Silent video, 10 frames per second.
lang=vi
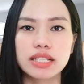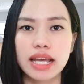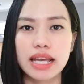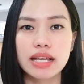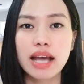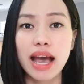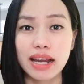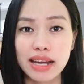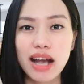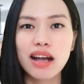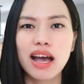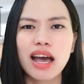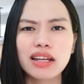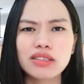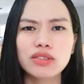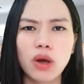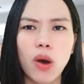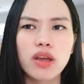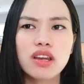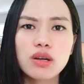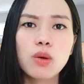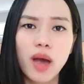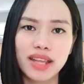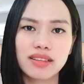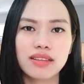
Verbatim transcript: cái khả năng ăn nói lưu loát.